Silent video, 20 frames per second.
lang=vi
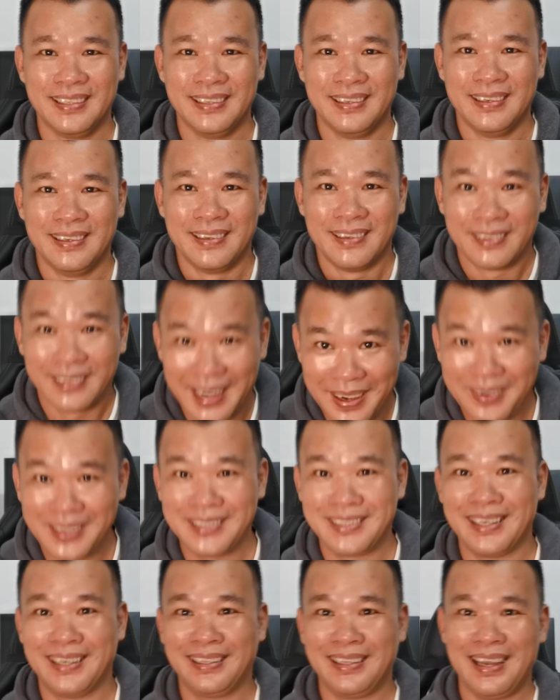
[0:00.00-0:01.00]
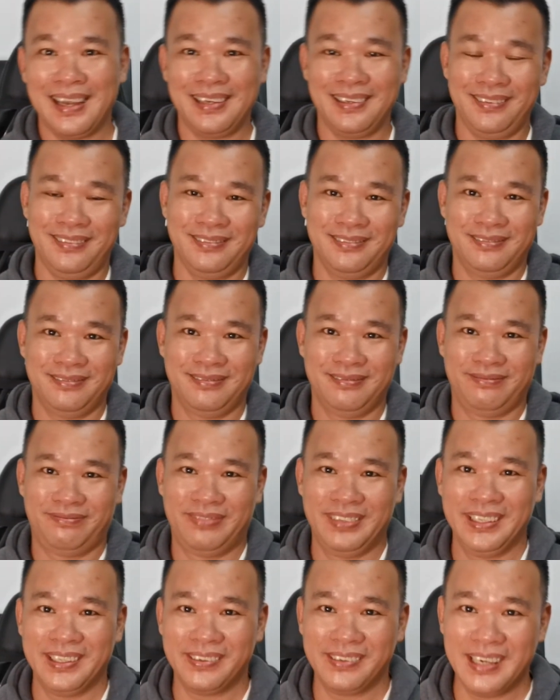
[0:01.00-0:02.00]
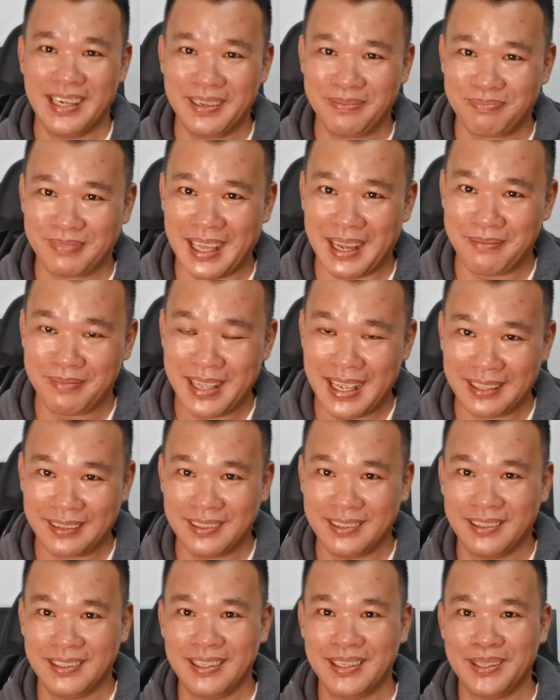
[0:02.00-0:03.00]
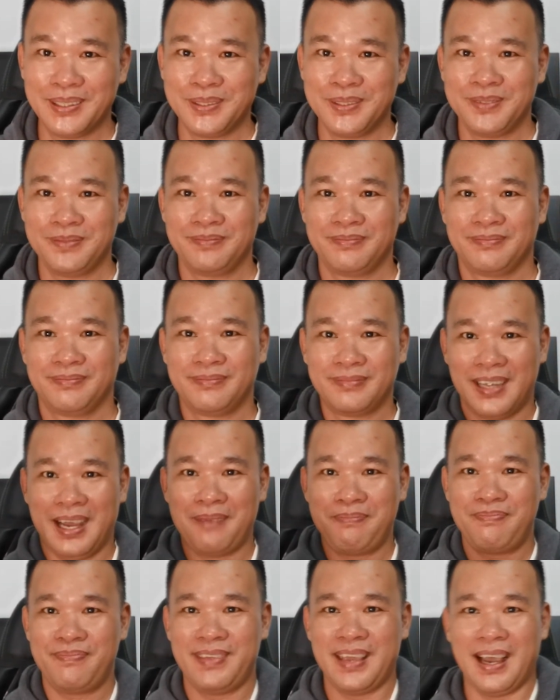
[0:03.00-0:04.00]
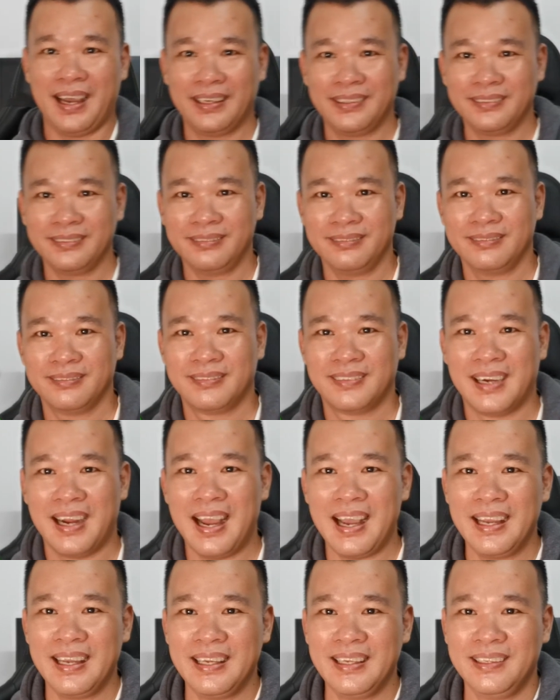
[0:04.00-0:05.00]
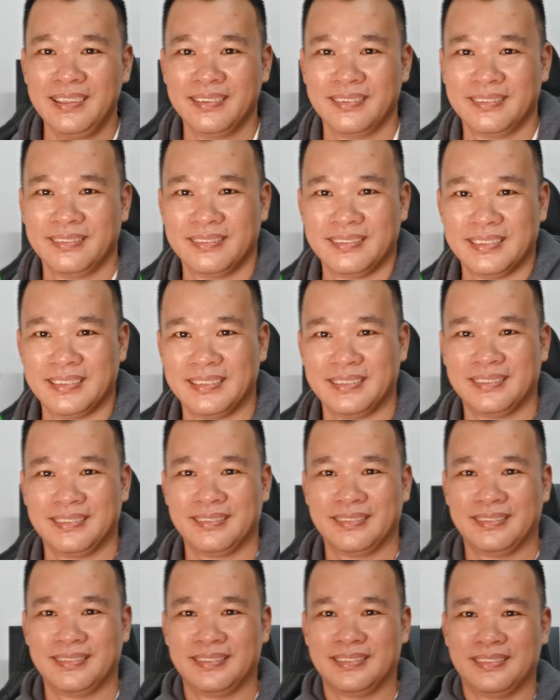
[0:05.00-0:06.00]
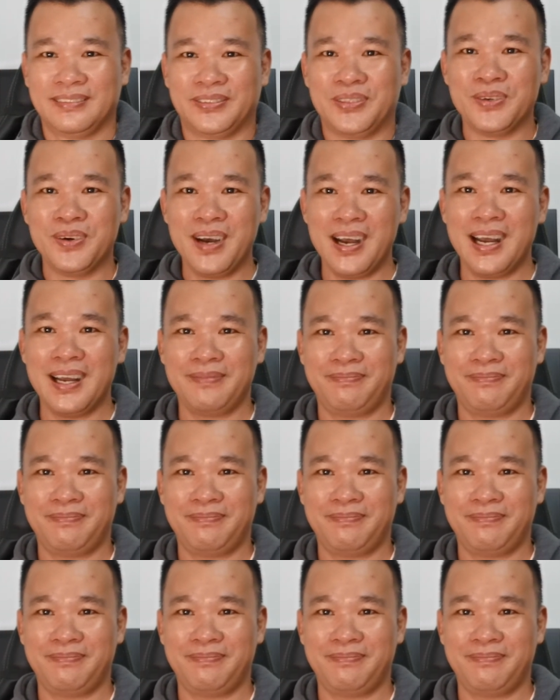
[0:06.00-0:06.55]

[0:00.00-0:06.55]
nếu anh chị thấy video tam giác tình yêu hấp dẫn hay phù hợp